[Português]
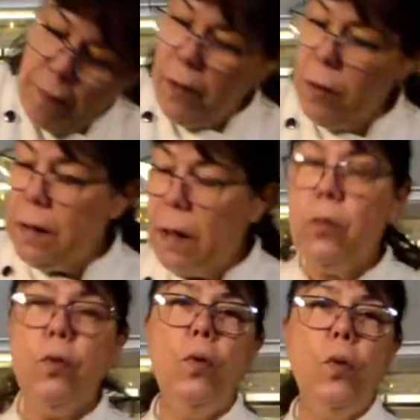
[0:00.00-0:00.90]
vendo, está
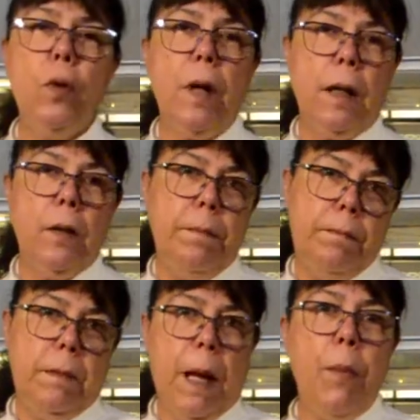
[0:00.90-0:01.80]
tudo grudado na,
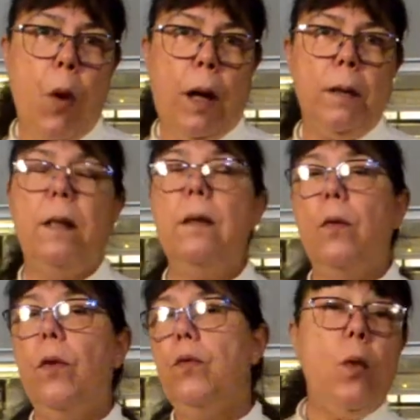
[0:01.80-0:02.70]
na, borda.
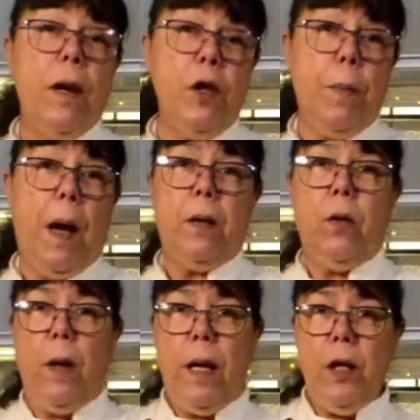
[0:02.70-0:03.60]
Então eu com a
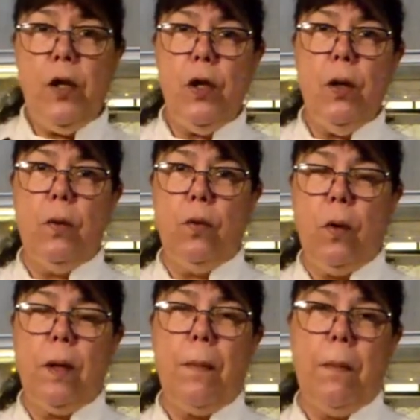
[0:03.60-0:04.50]
espátula retiro
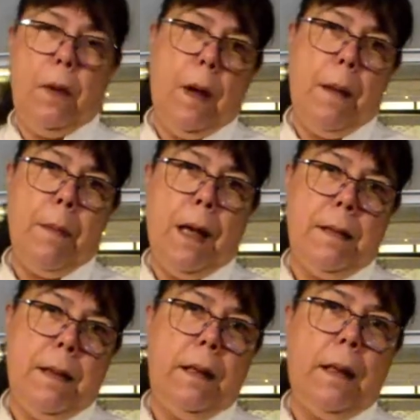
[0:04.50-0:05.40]
toda a
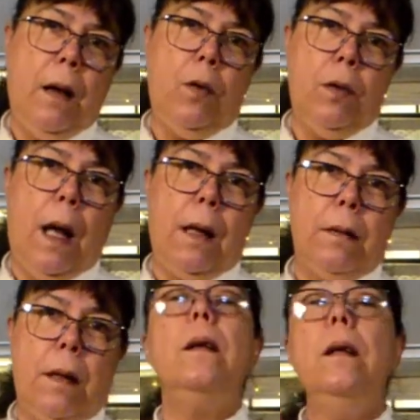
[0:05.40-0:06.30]
massa que está
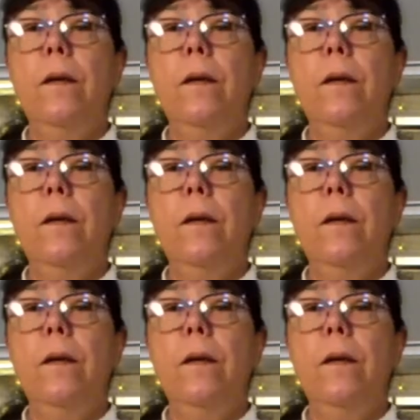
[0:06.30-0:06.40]
grudada na, e